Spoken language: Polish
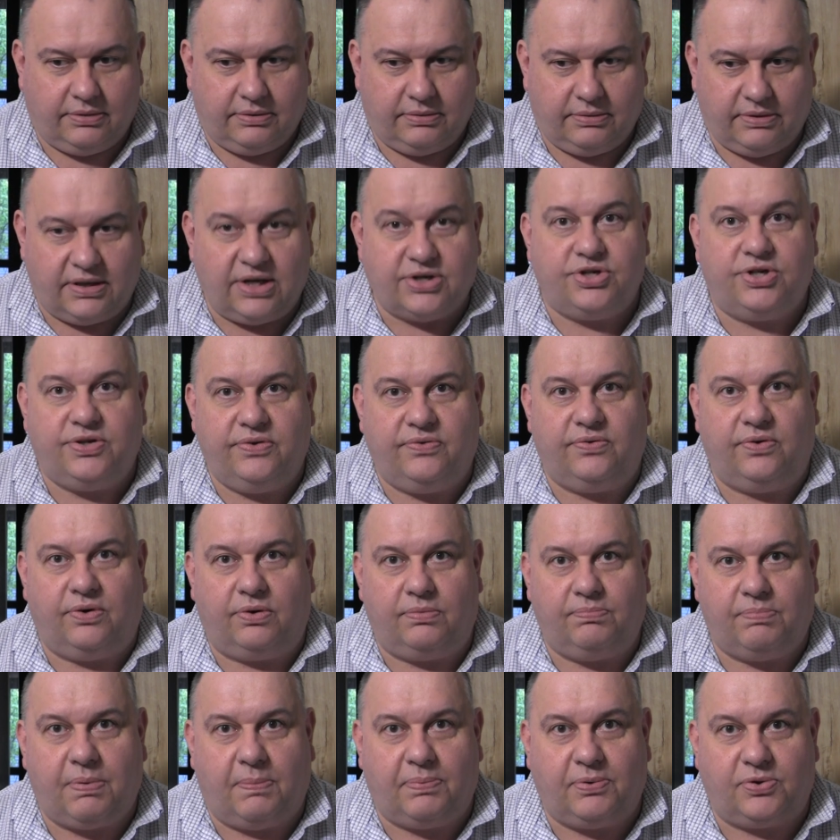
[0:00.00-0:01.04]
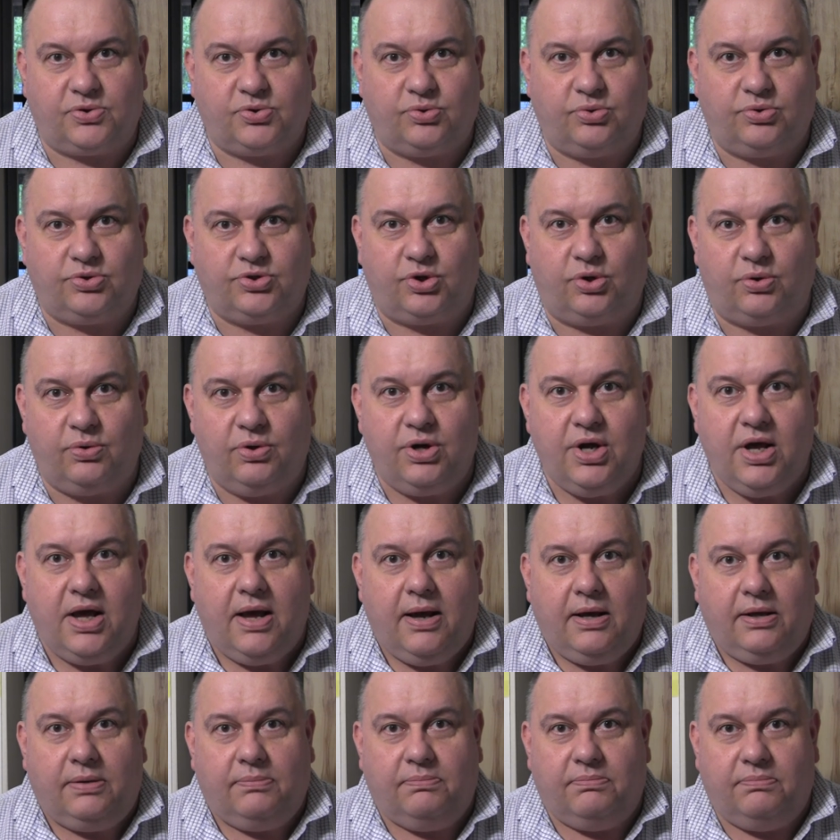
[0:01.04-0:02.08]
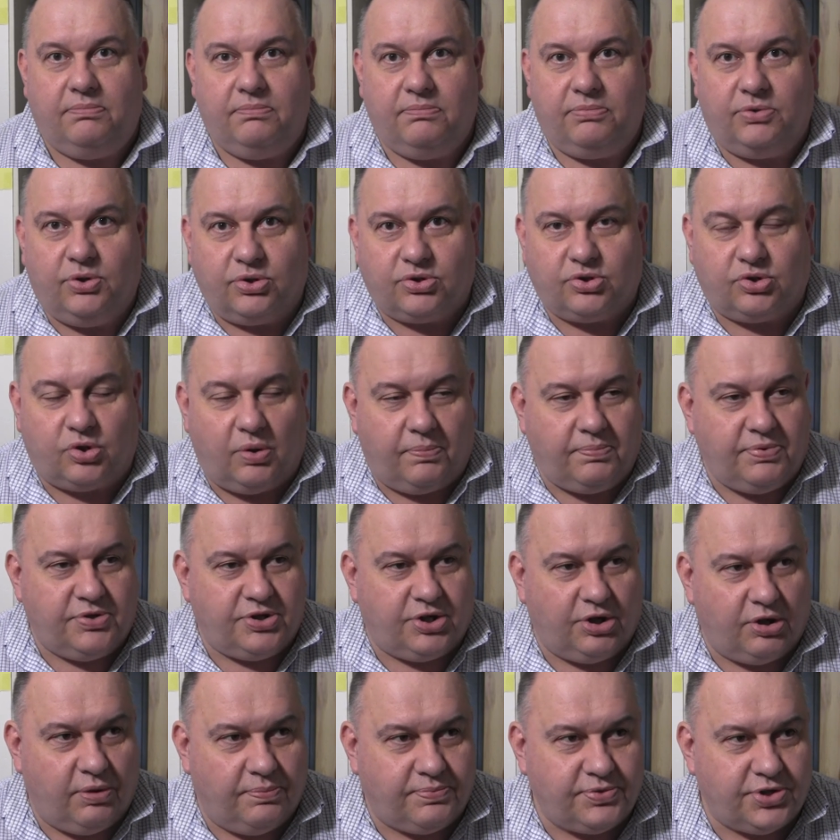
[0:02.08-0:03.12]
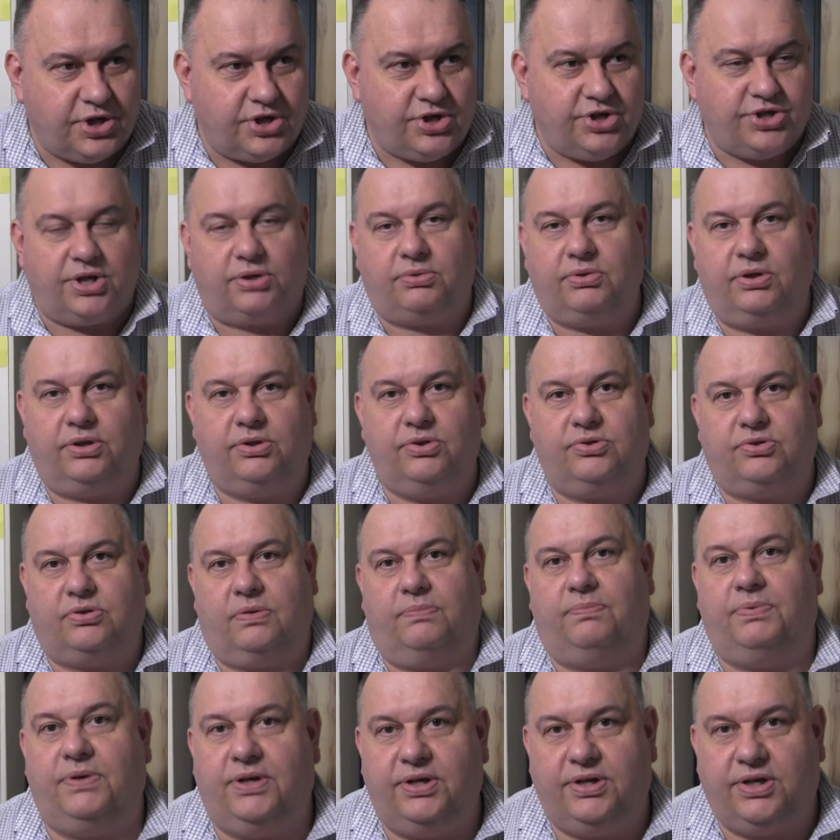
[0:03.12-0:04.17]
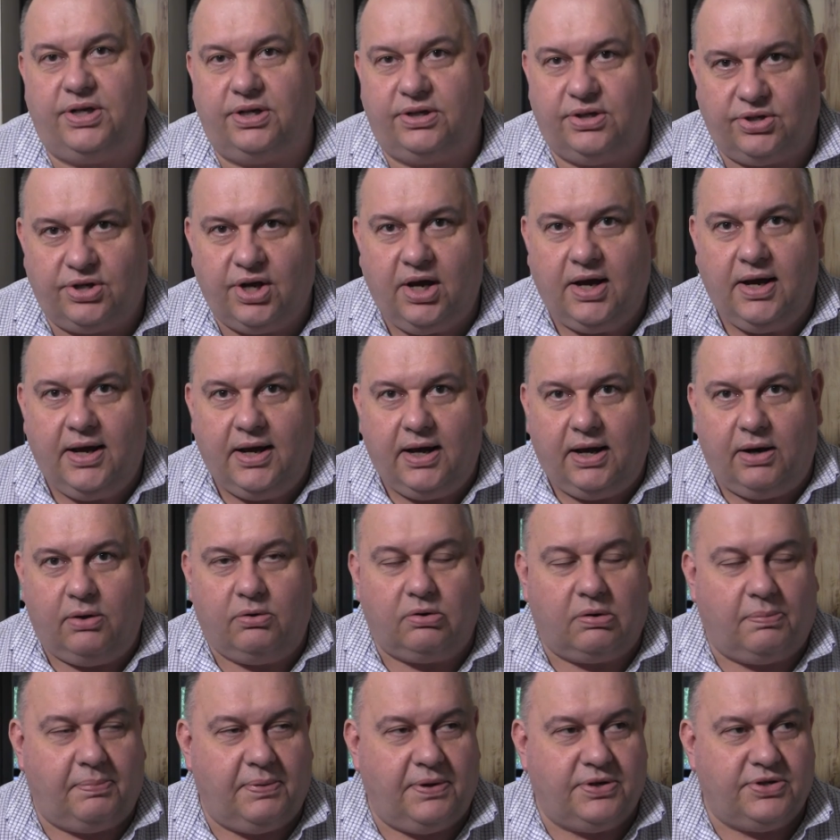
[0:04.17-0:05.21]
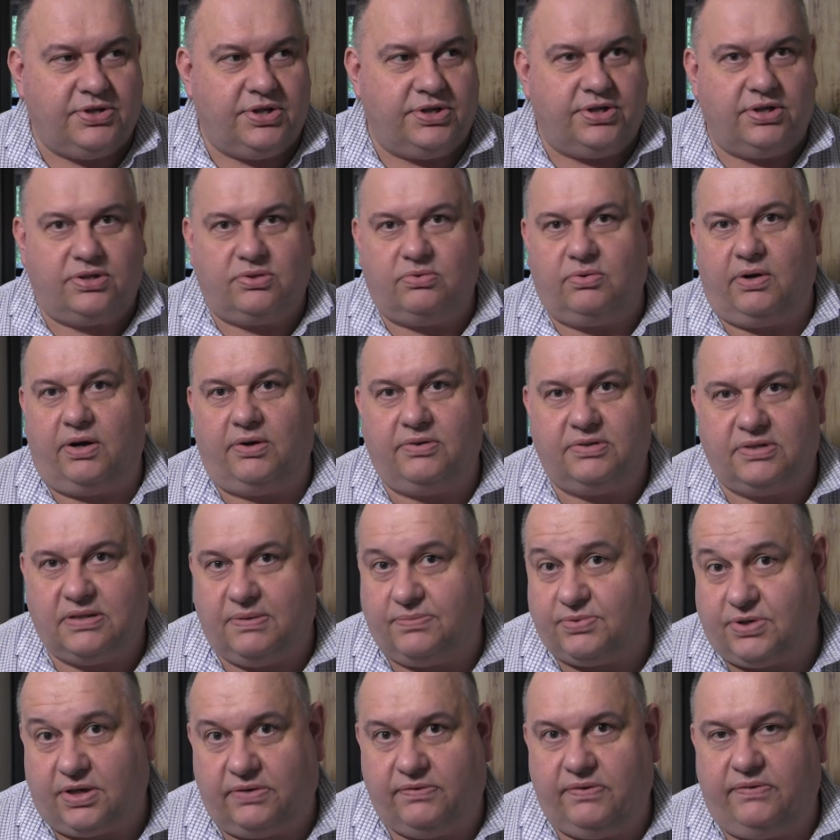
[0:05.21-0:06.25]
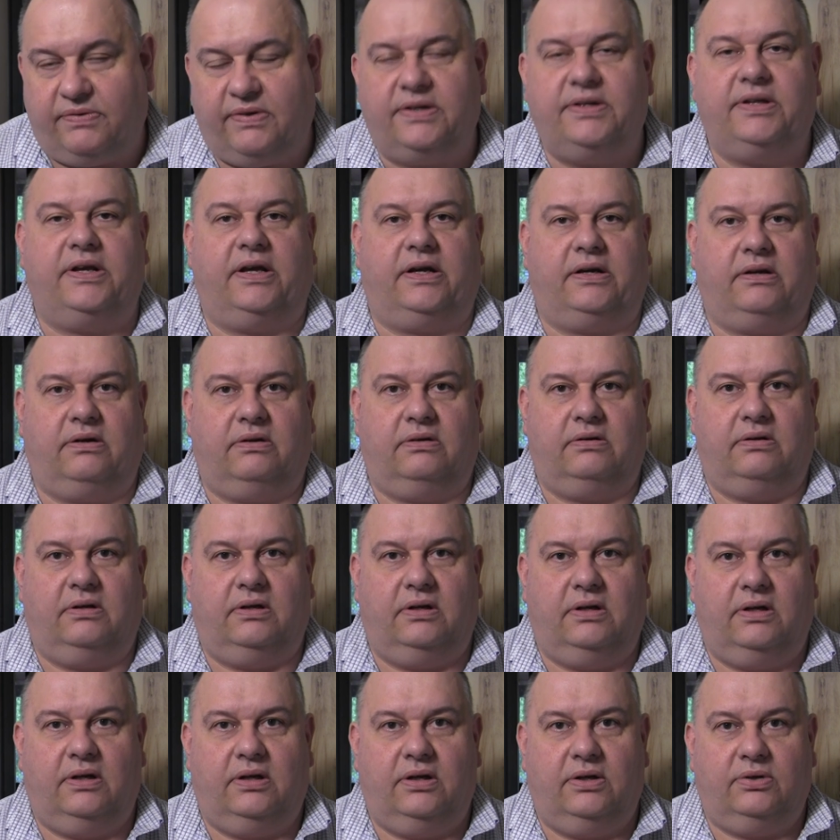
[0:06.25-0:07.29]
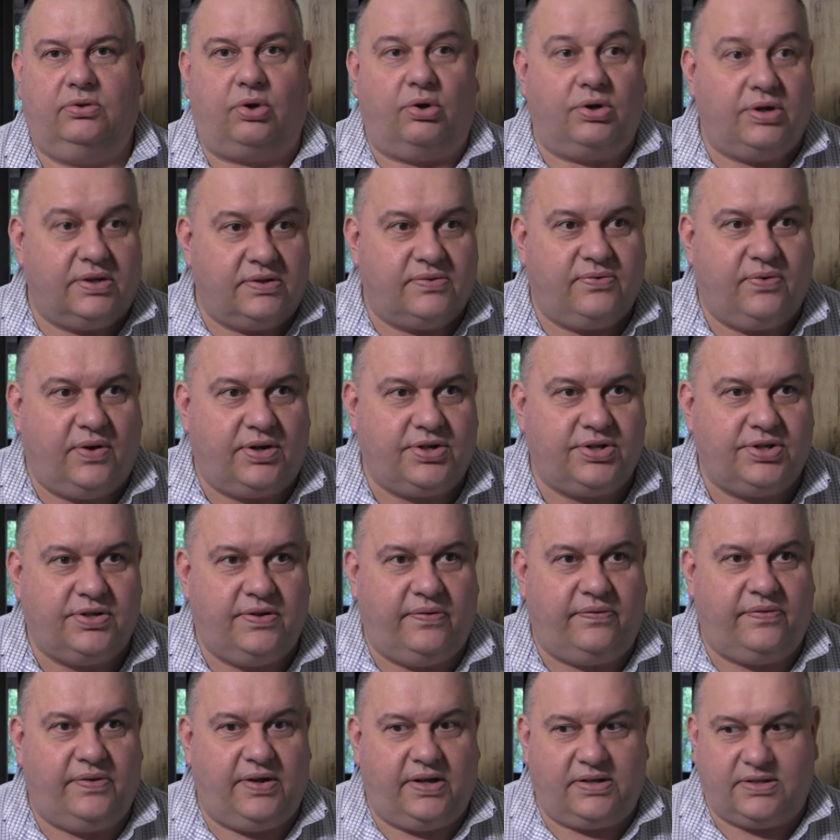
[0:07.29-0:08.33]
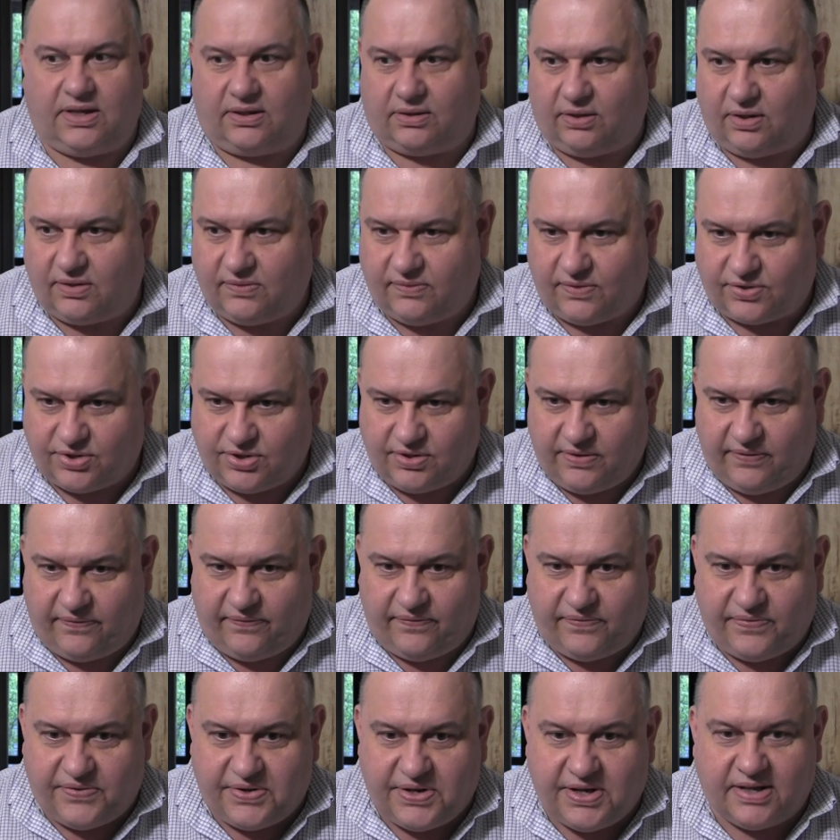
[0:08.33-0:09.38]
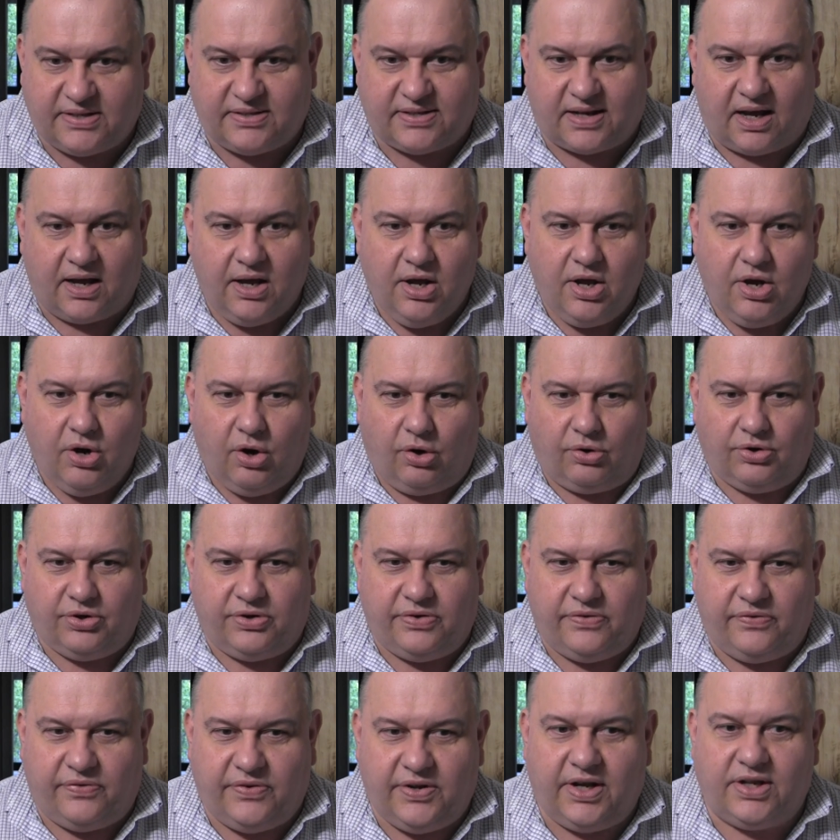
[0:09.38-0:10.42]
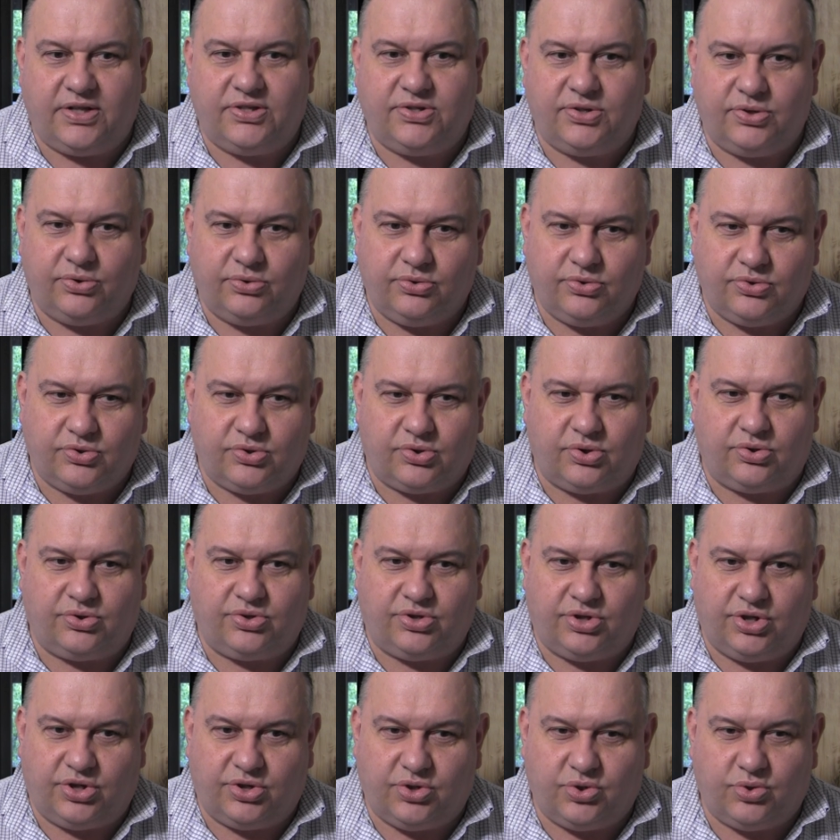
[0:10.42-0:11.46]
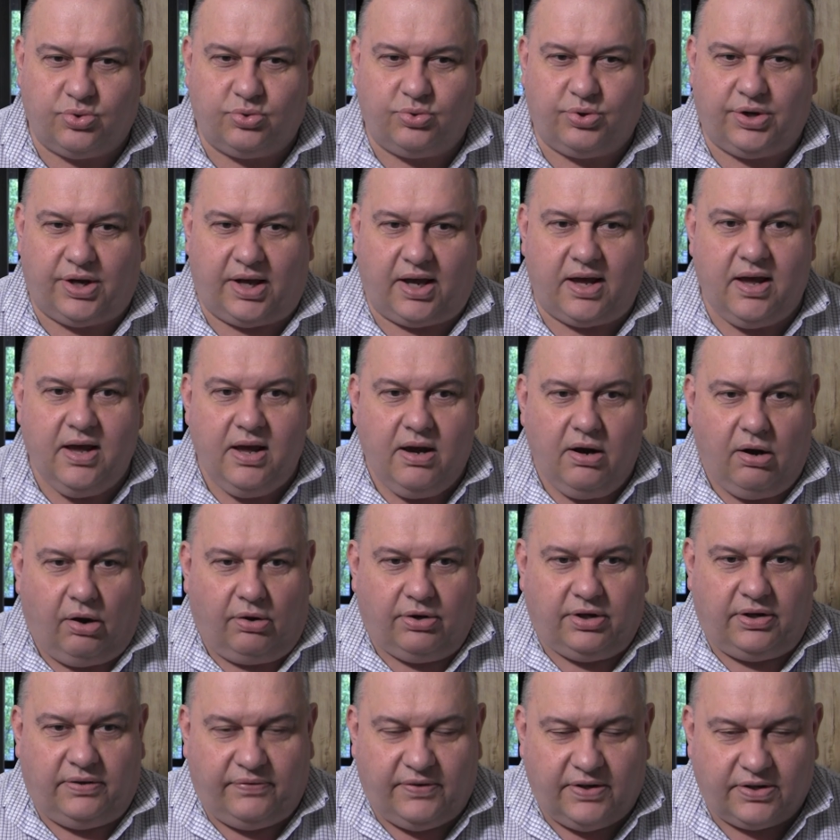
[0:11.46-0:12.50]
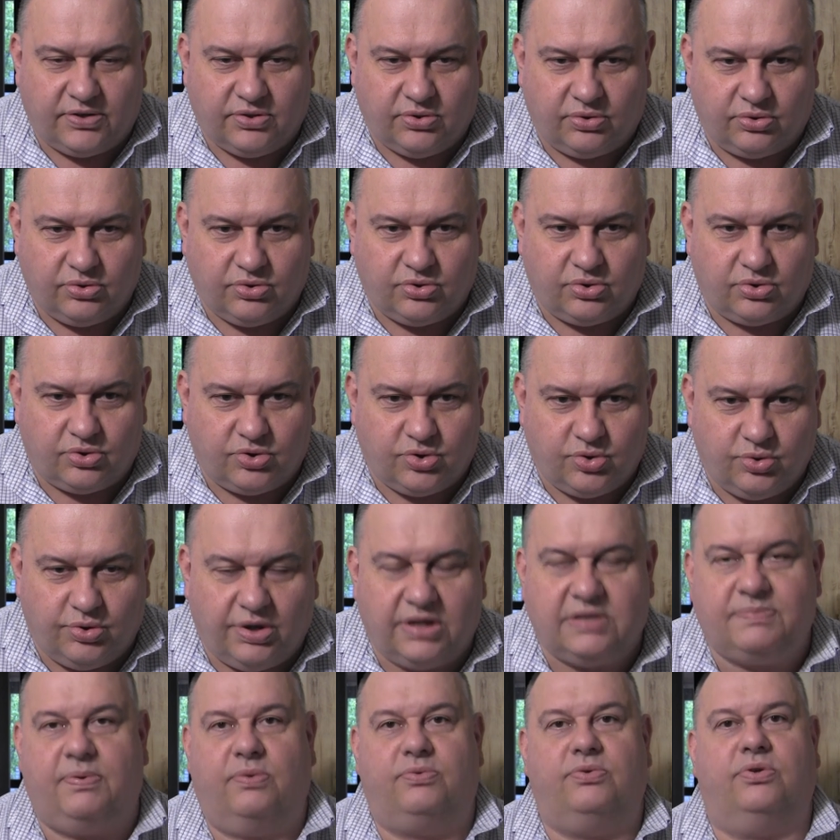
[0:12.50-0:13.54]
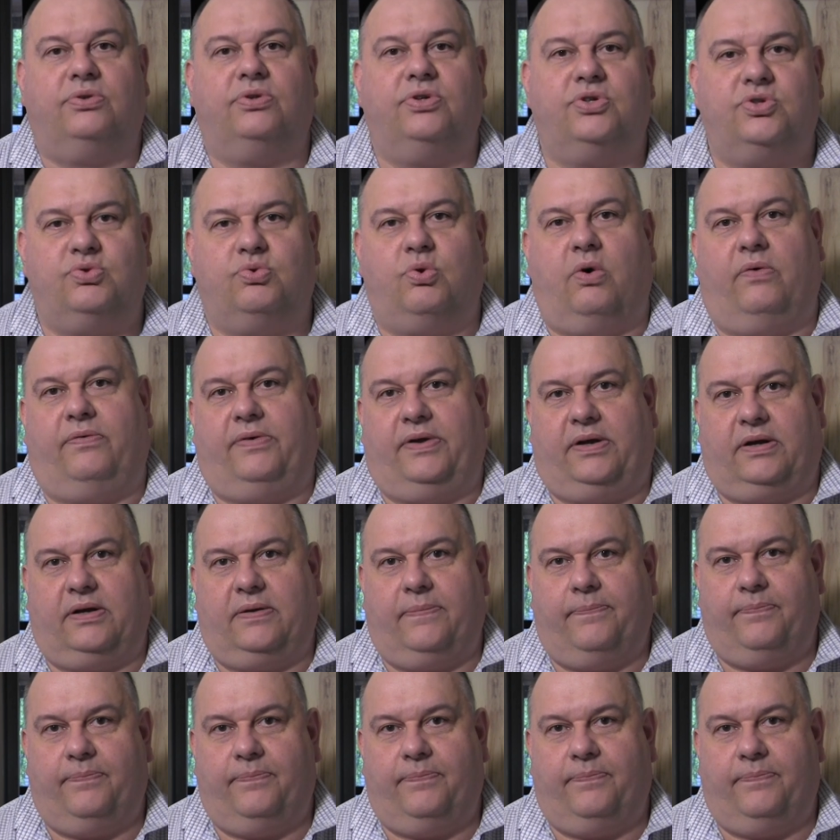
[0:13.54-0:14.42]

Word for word: na żywo. Po prostu chcą dostąpić tego przeżycia, które dostąpili kiedyś Europejczycy, słuchając na przykład Vivaldiego. To jest właśnie wiedza, to jest właśnie wiedza. Oni wiedzą, co się czuje, oni wiedzą, co czuje spełniony człowiek.